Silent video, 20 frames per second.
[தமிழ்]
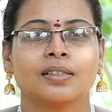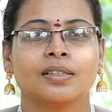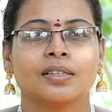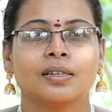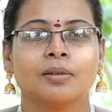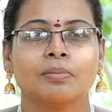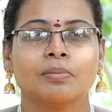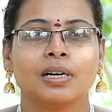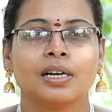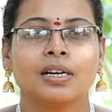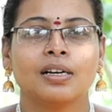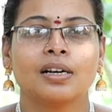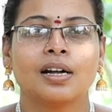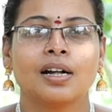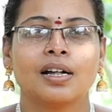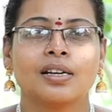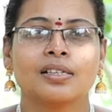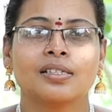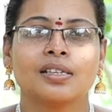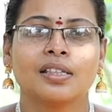திரும்ப
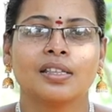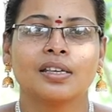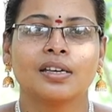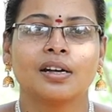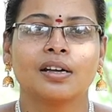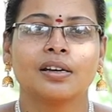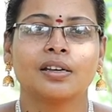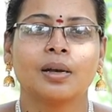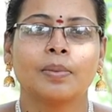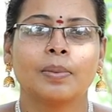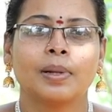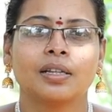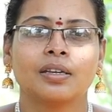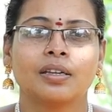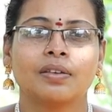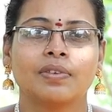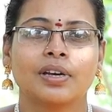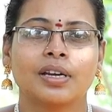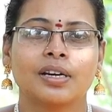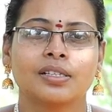அரசு அதிகாரியாக
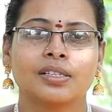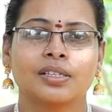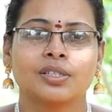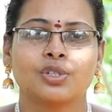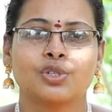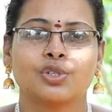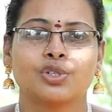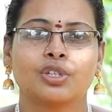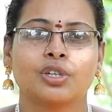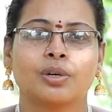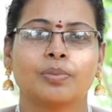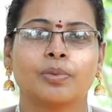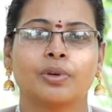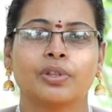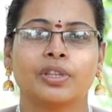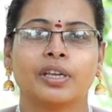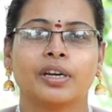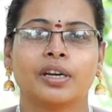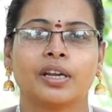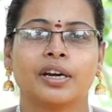மாறி வேலை
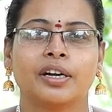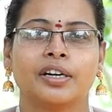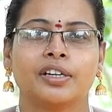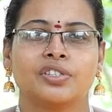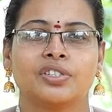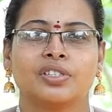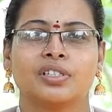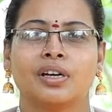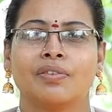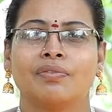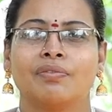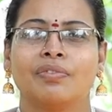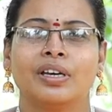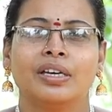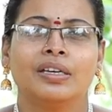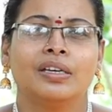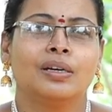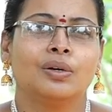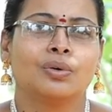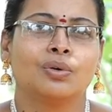செஞ்சிட்ருக்கும்போது என்ன ஆயிடுச்சுன்னா
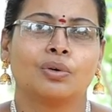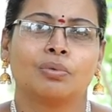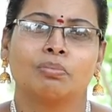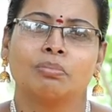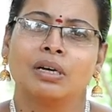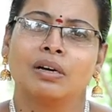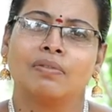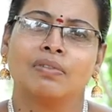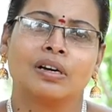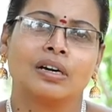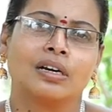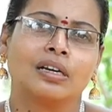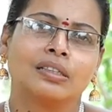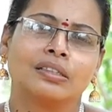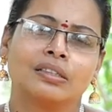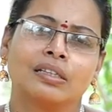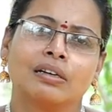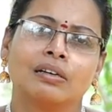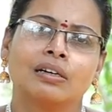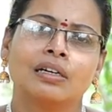வெயில் ரொம்ப அவனால்
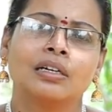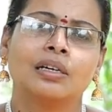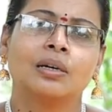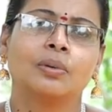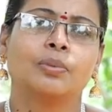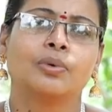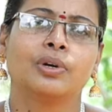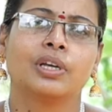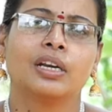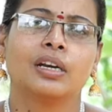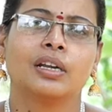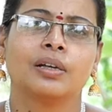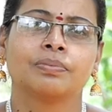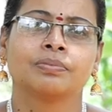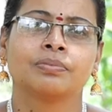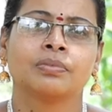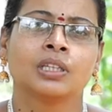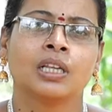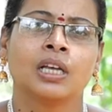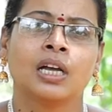தாங்க முடியல
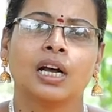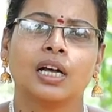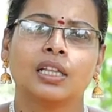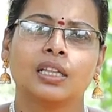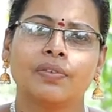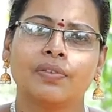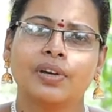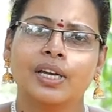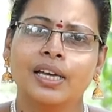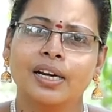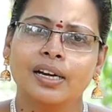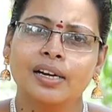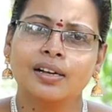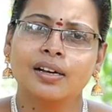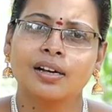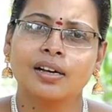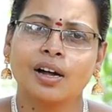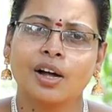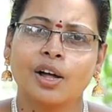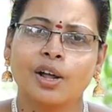அந்த
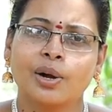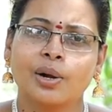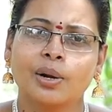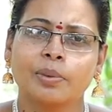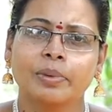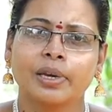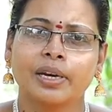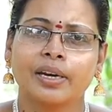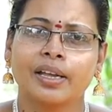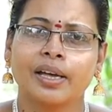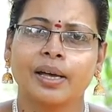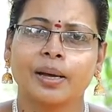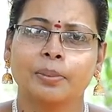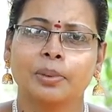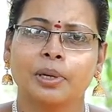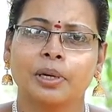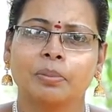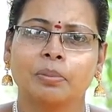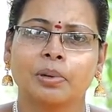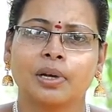வெயிலுக்கு காரணம் என்ன
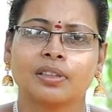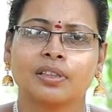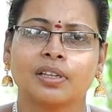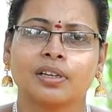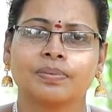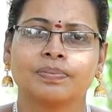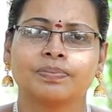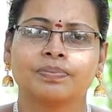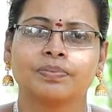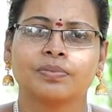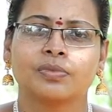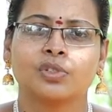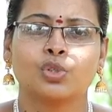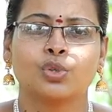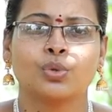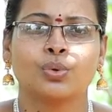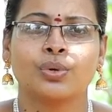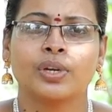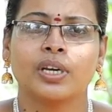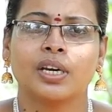அப்படின்னு பார்த்தான்
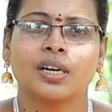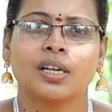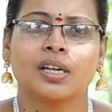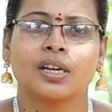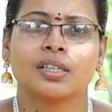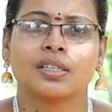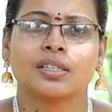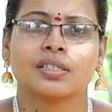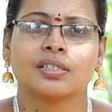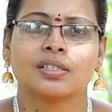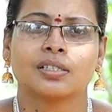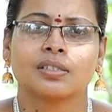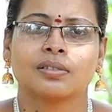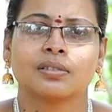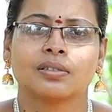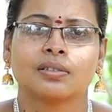சூரியனாக இருந்துச்சு